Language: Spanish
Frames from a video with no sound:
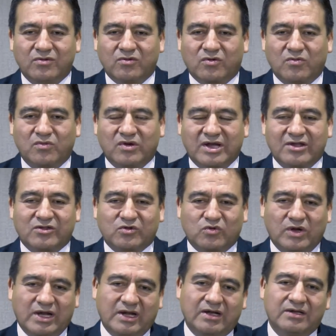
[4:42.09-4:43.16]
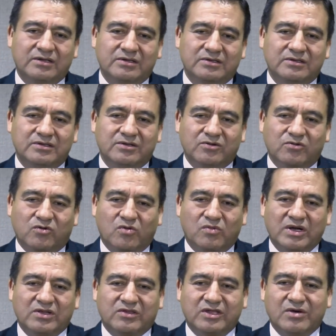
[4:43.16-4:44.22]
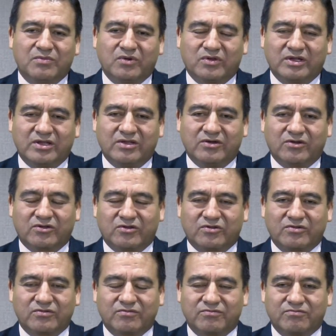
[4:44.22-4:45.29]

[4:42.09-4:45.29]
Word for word: como una escuela, como el tiempo de Dios